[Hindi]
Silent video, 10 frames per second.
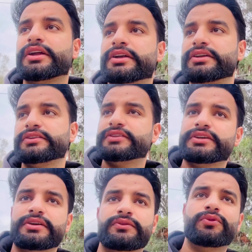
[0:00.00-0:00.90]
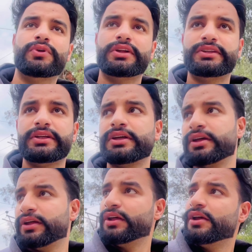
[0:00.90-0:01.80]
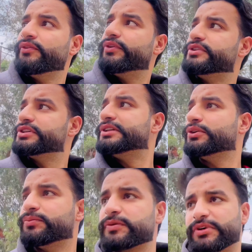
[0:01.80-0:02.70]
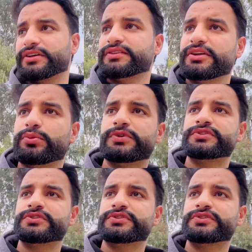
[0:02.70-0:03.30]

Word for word: कैंटीन से वो लेते हैं फिर चलते हैं ऊपर बाकी सारे ऊपर